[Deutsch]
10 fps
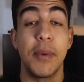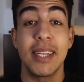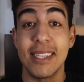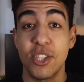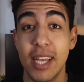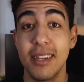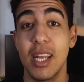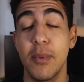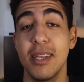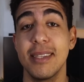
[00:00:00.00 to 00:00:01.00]
Aber das Entscheidende
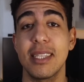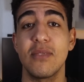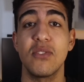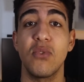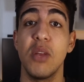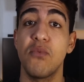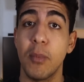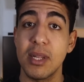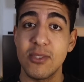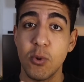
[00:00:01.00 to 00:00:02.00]
dabei ist, dass wir zwar
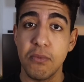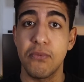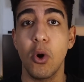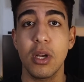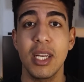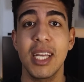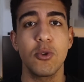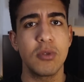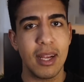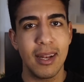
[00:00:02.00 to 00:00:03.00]
Informationen vorgelegt
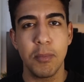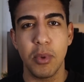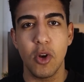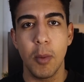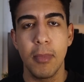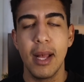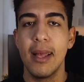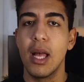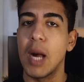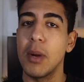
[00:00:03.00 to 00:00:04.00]
und erklärt bekommen,
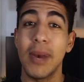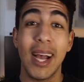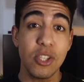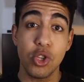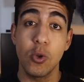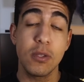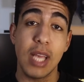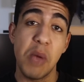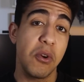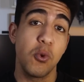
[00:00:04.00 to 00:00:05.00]
aber im
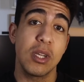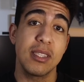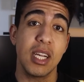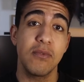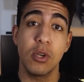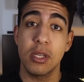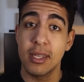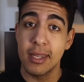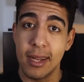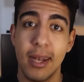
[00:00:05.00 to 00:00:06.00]
Anschluss einfach nur gesagt wird,
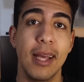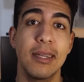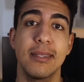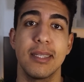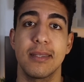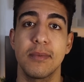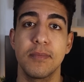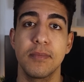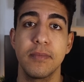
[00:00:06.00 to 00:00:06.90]
lernt das jetzt.